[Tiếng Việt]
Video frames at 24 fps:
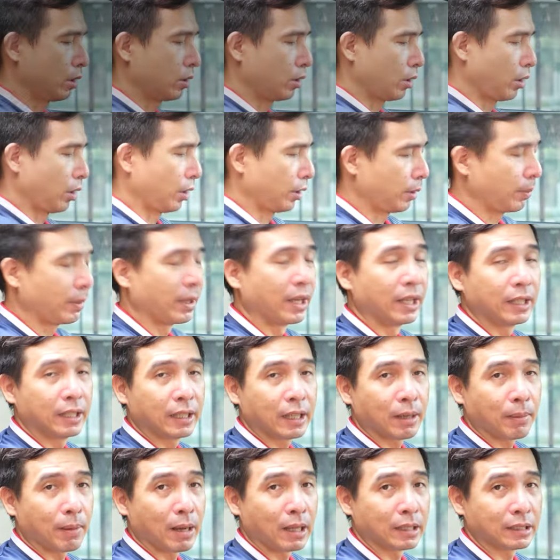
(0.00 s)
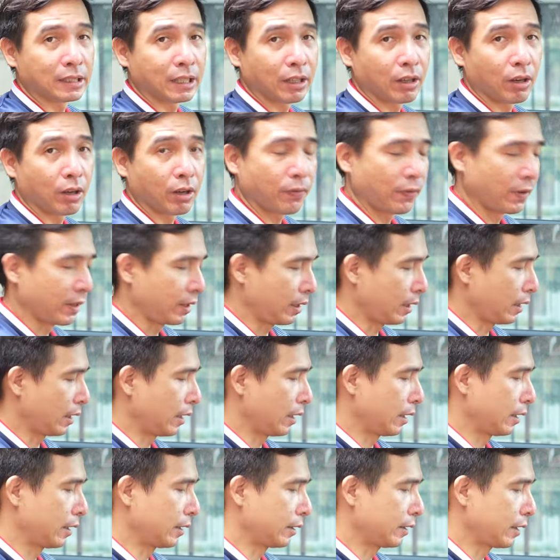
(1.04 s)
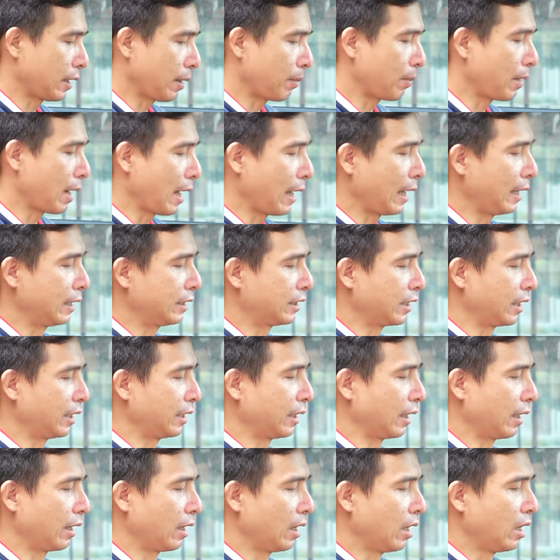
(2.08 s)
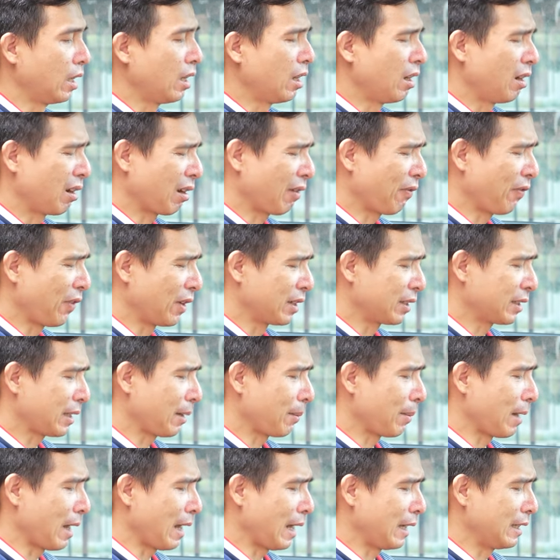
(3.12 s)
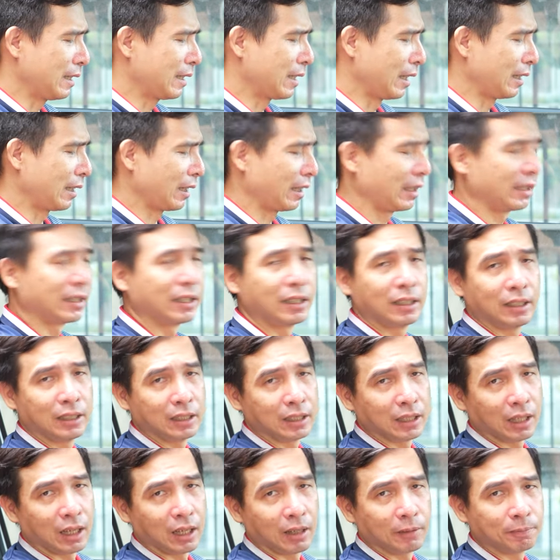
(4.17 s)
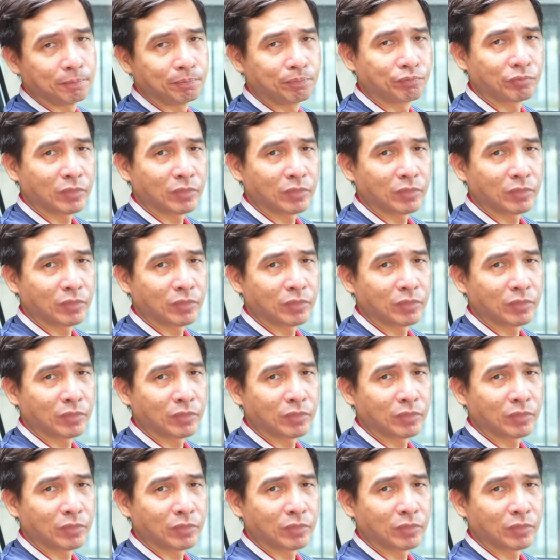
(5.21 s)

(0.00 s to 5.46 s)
rồi tiếp đến thì các bạn sẽ có cái phần à, xem lại hành trình này Ở cái phần xem lại hành trình này thì à,